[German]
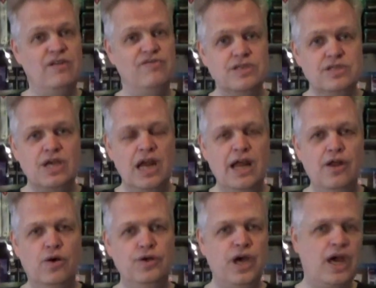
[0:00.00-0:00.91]

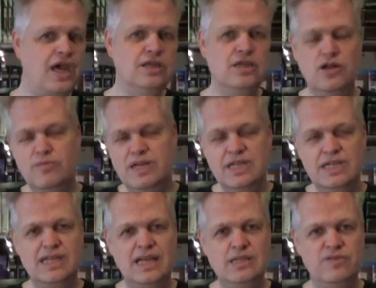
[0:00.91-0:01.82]
Adventskalender und da rede ich dann über
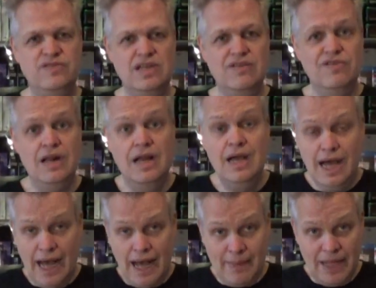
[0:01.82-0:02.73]
DS9 so viel ich will.
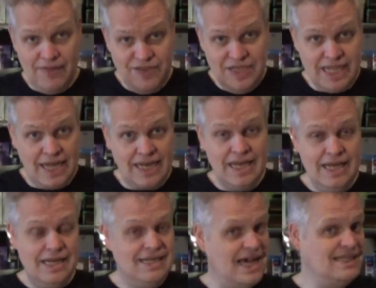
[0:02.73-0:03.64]
Aber wie gesagt,
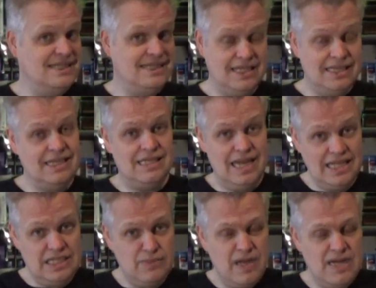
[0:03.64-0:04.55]
das ist jetzt das
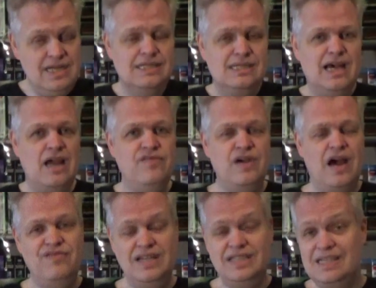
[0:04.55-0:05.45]
letzte Mal DS9 für
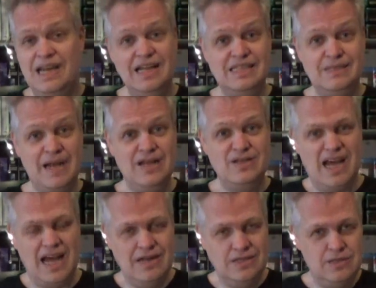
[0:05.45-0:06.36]
Adventskalender
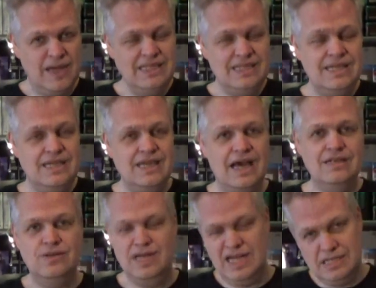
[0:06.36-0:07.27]
2021.
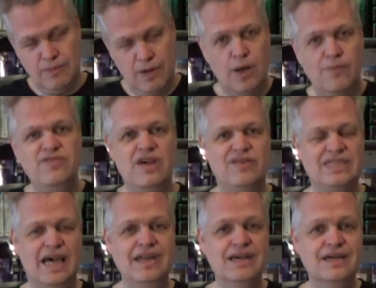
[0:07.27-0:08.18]
Also nächstes Mal kommt wieder
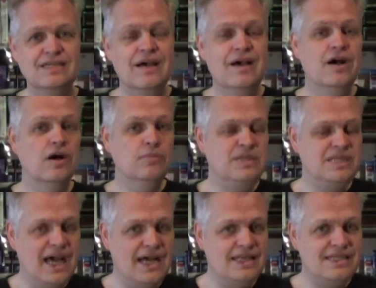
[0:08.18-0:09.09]
was anderes. Und bis
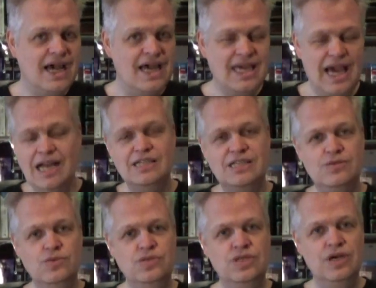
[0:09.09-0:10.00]
dahin sage ich alles
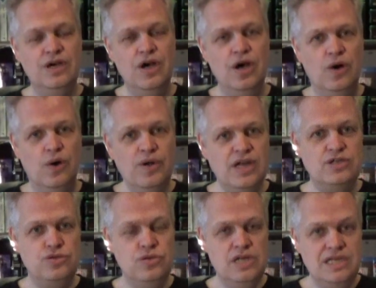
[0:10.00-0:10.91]
Gute und
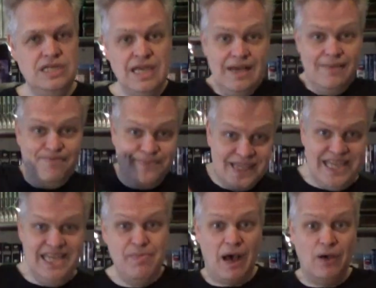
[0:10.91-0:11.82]
natürlich
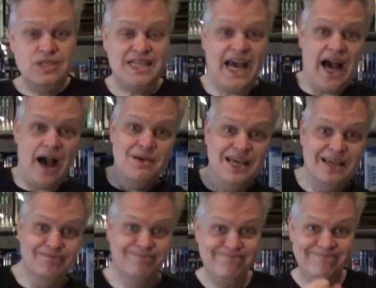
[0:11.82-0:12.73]
keep ausgrabing!